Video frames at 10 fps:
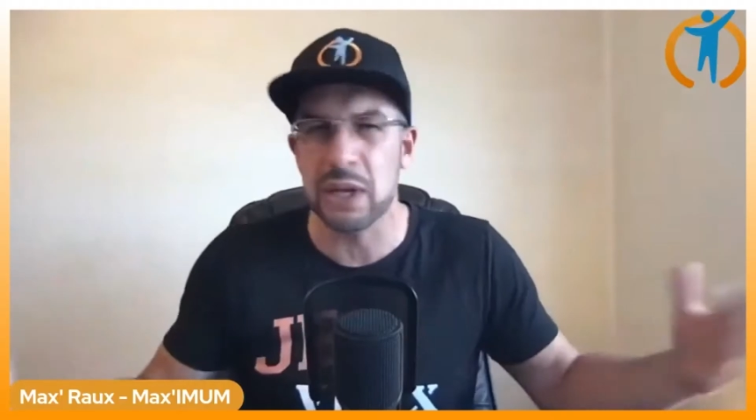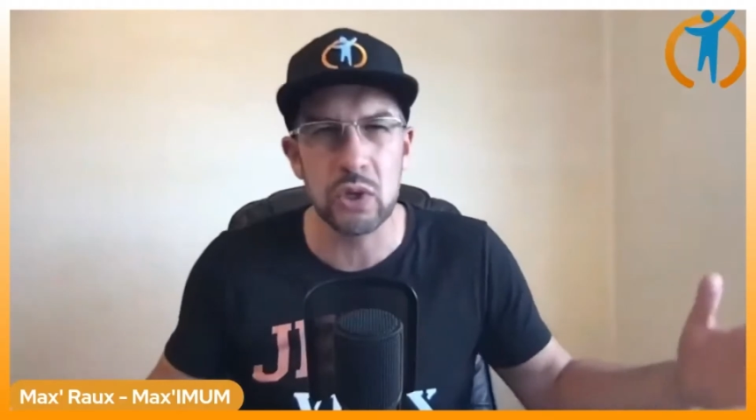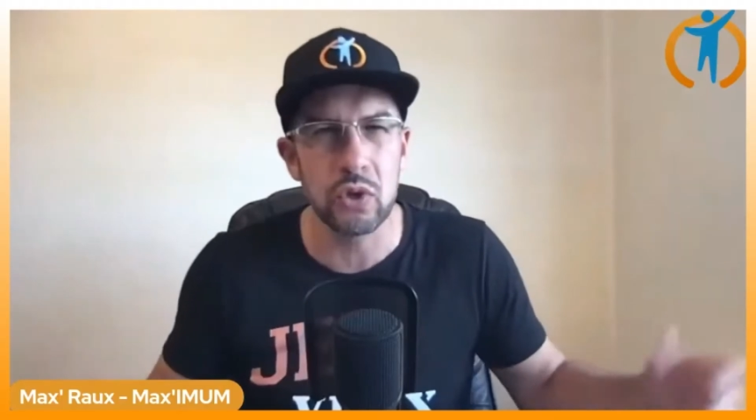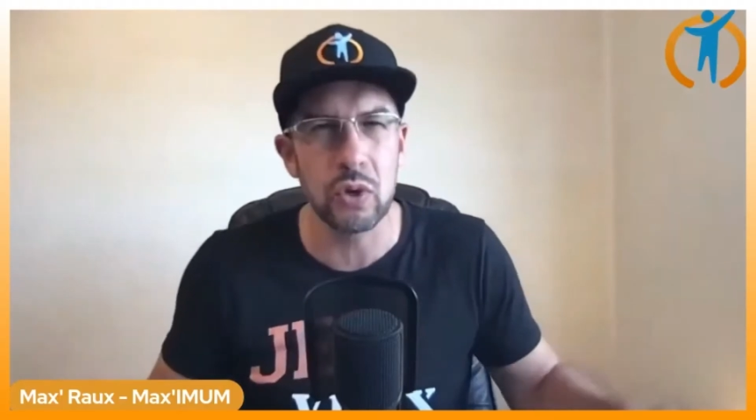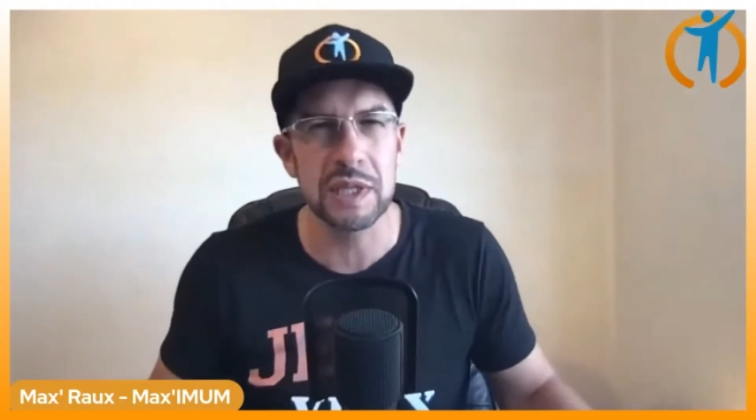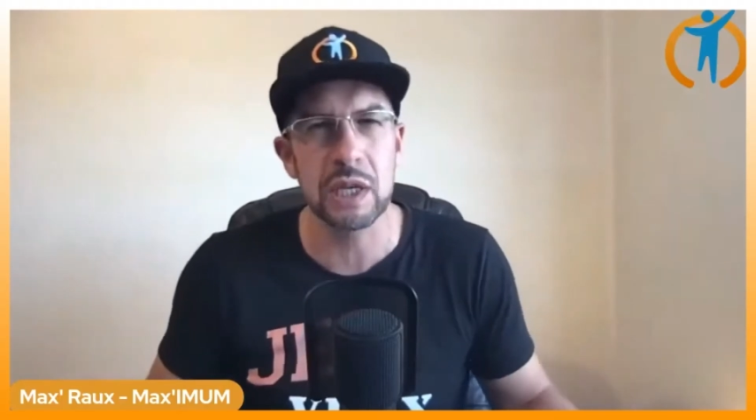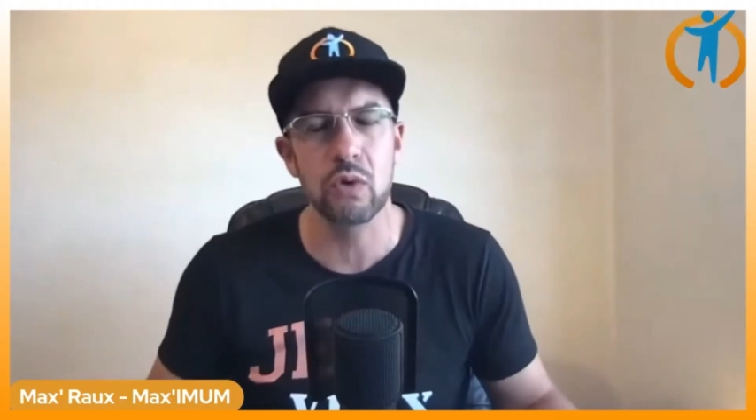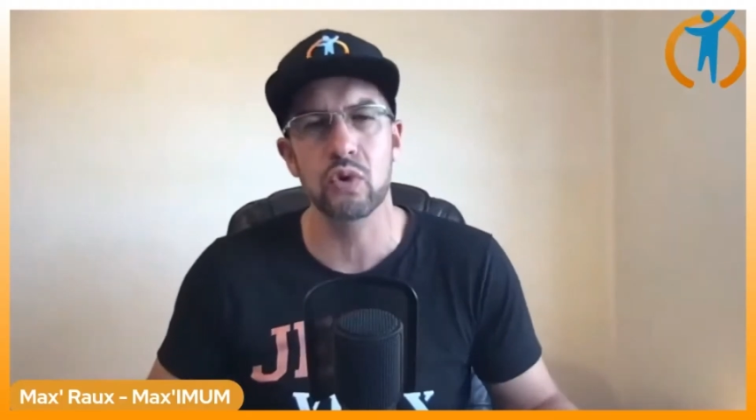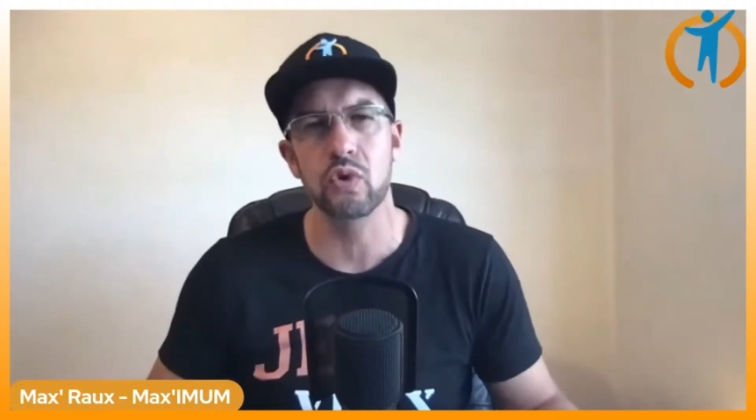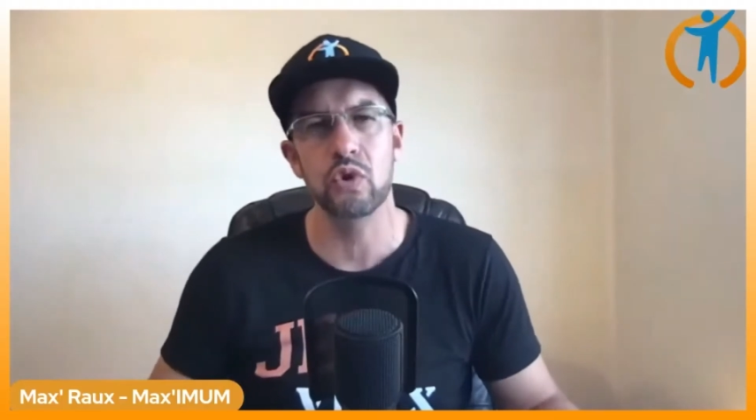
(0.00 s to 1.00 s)
personnes toxiques
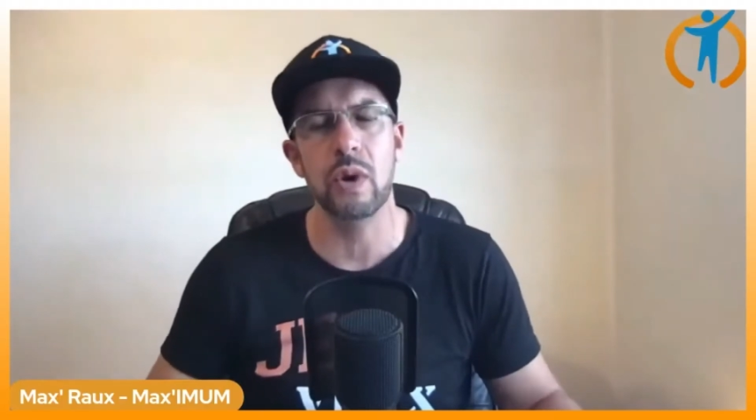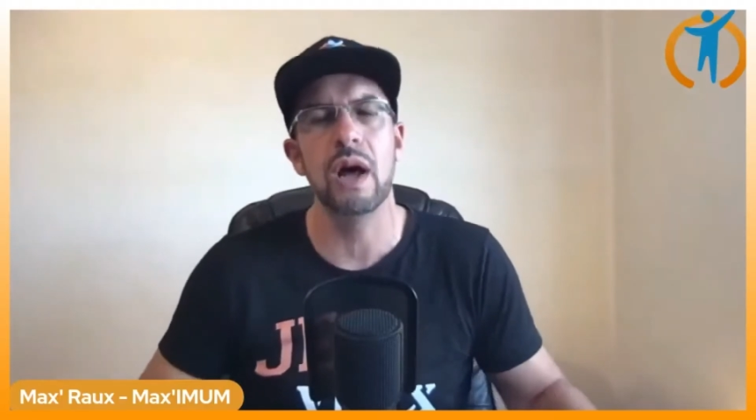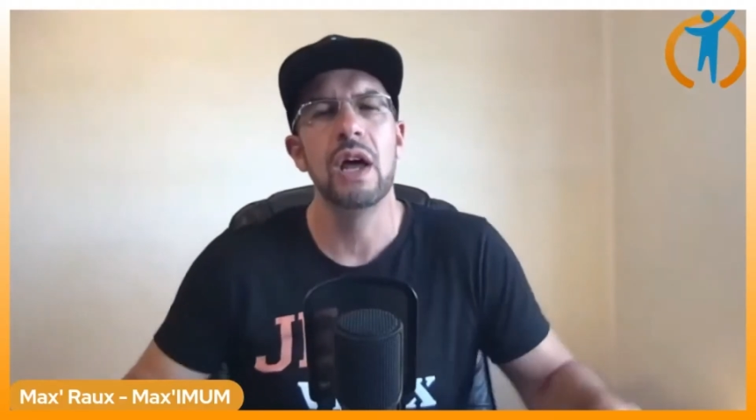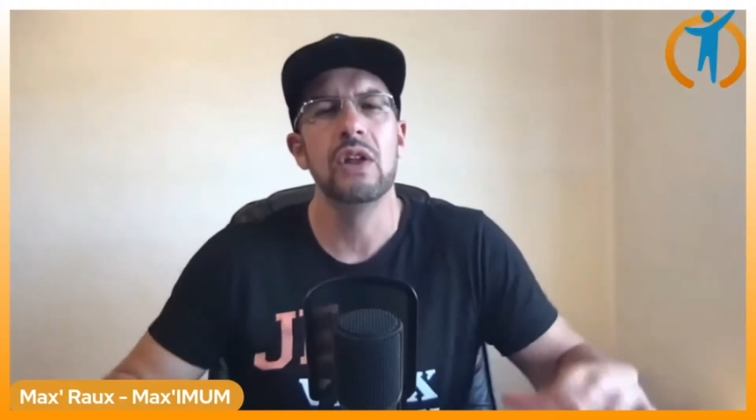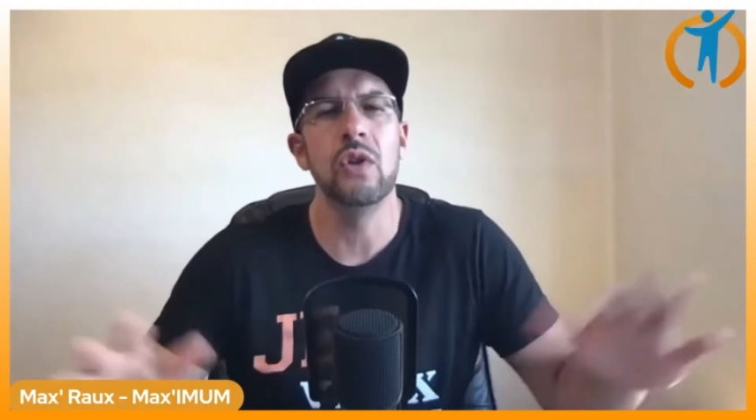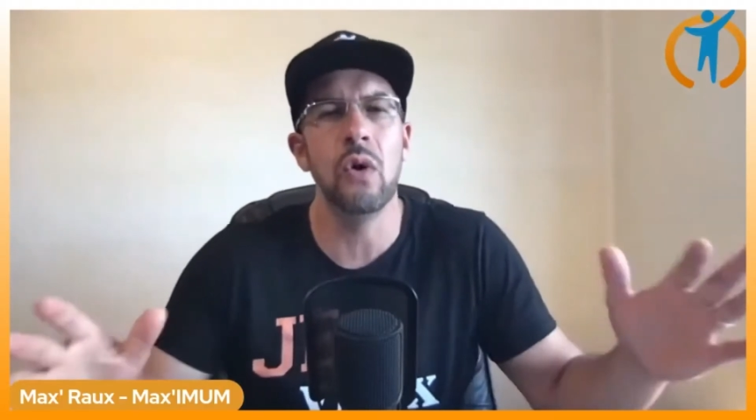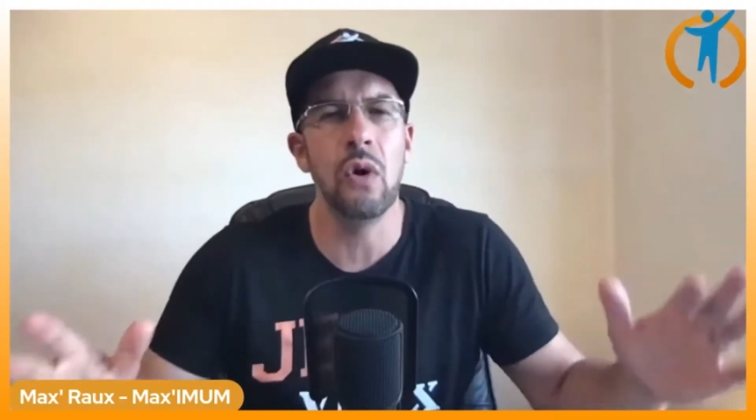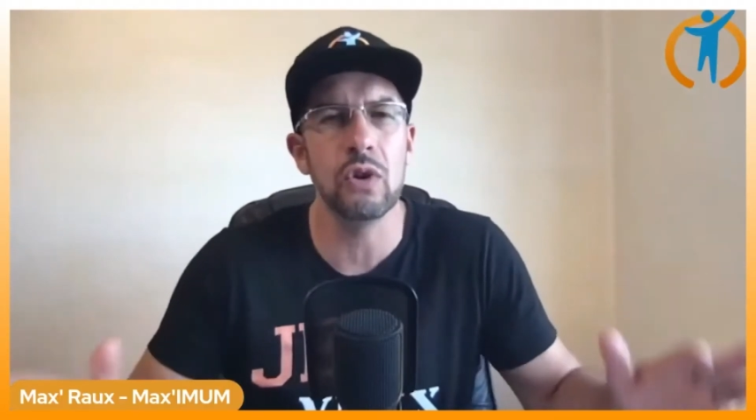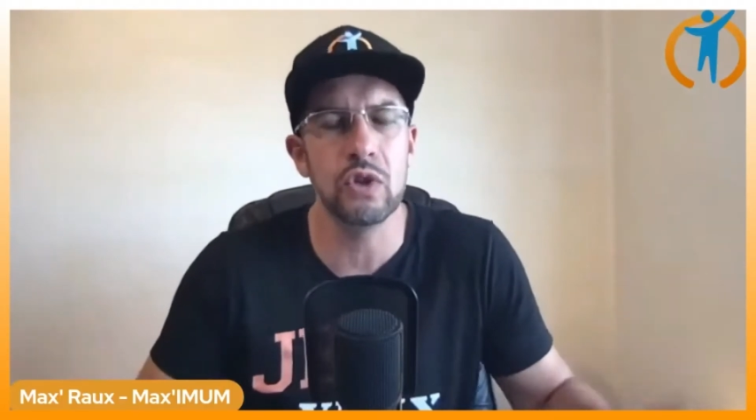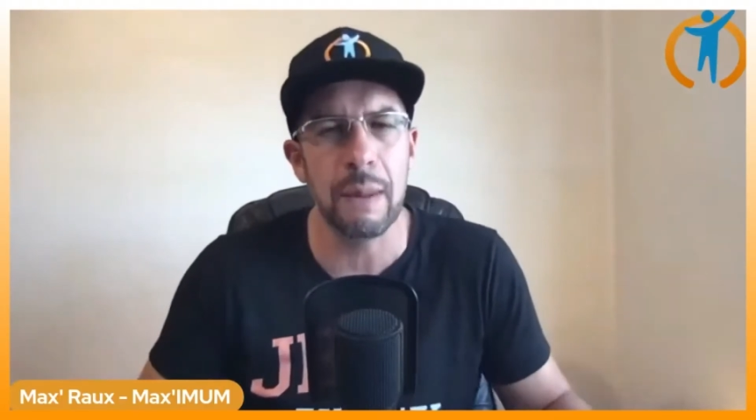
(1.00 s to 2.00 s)
autour de toi.
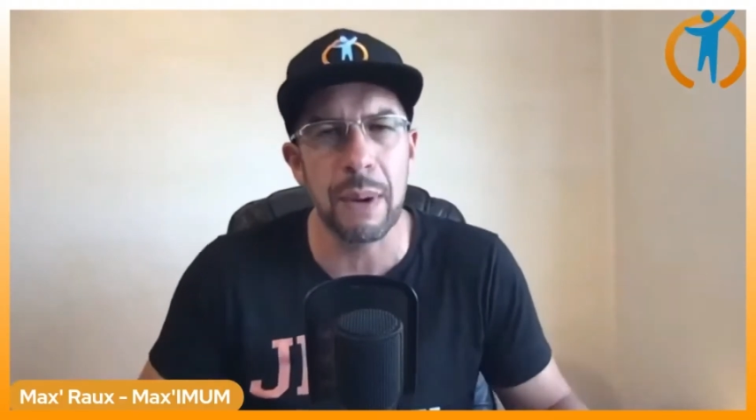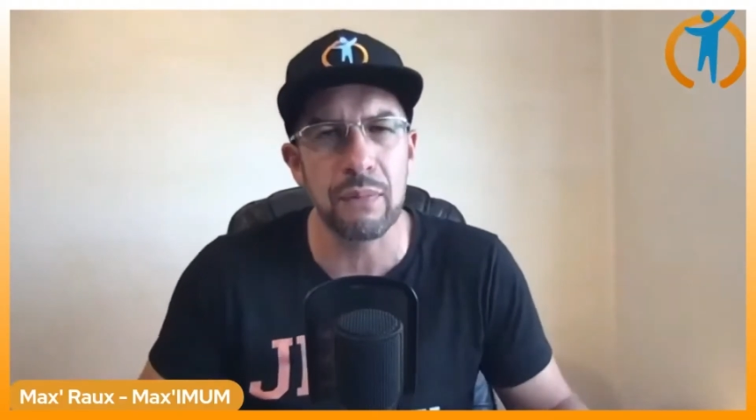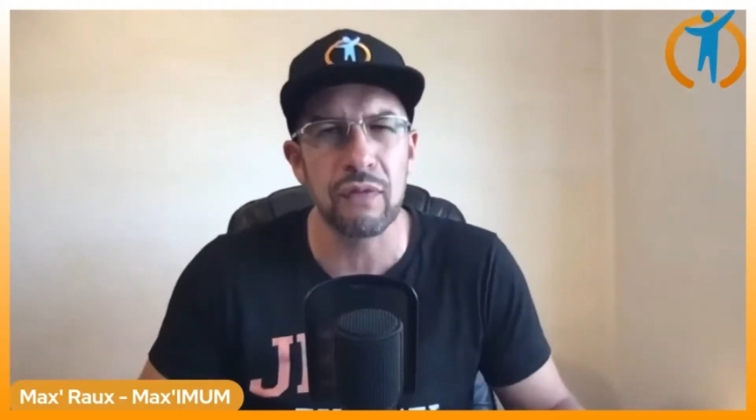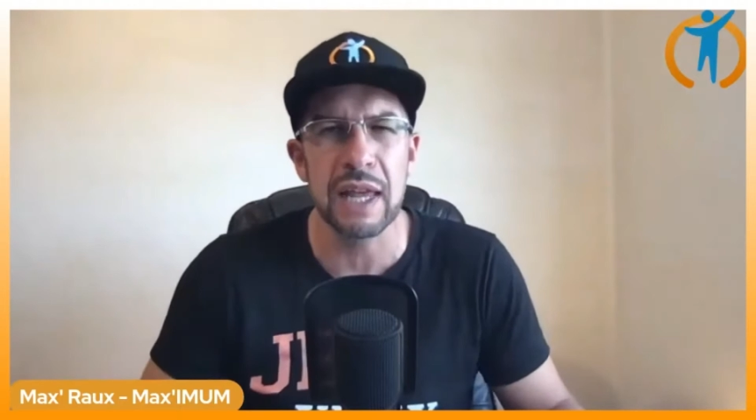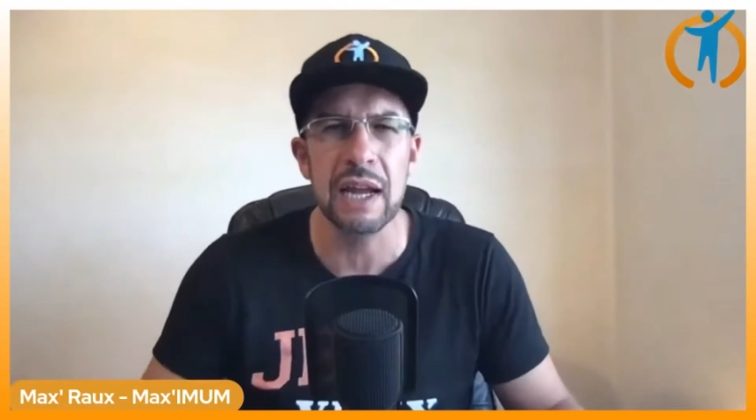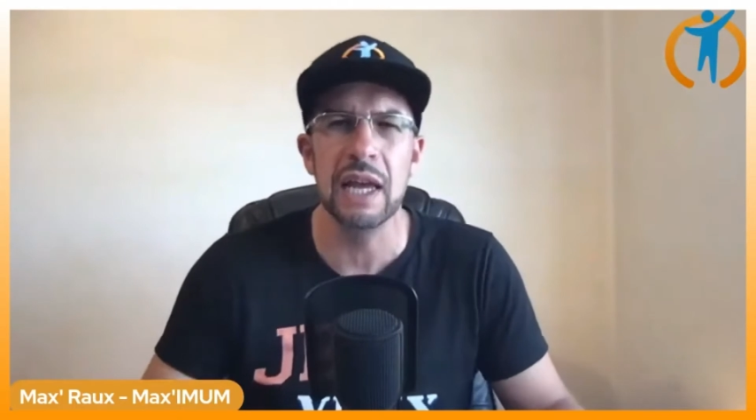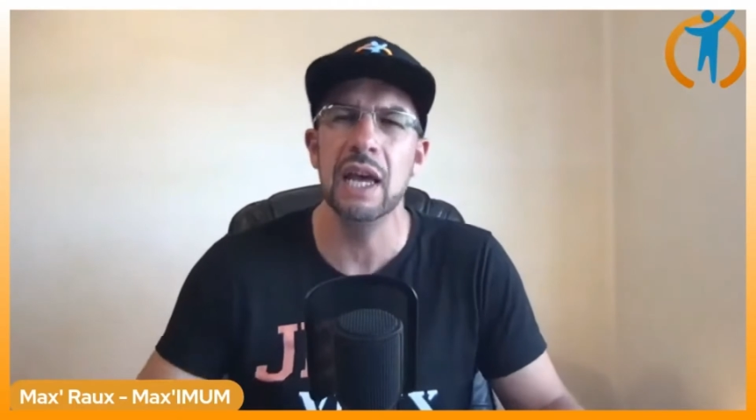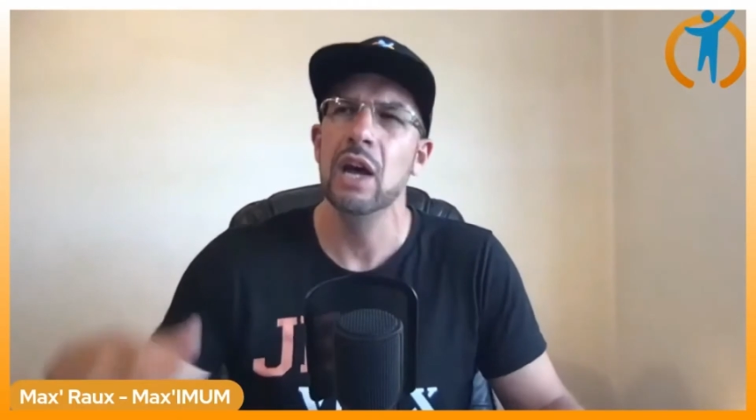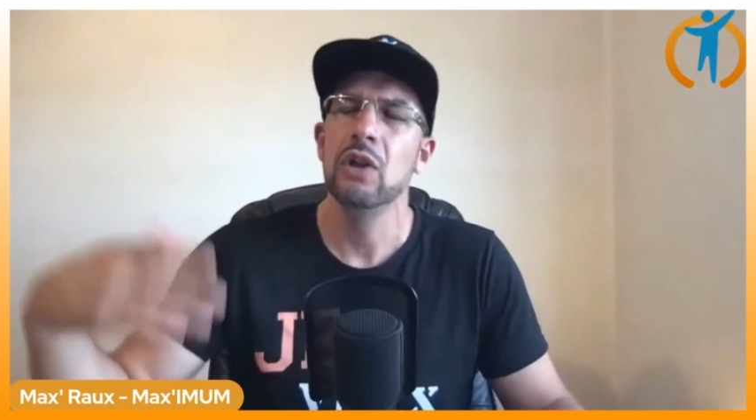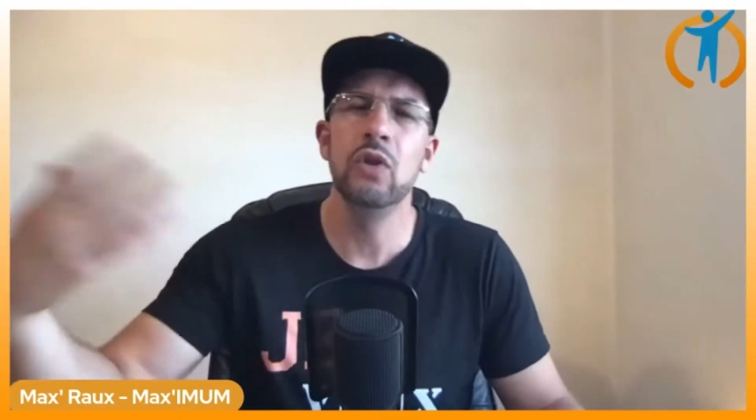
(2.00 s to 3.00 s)
Non, tu vas pas pouvoir y aller.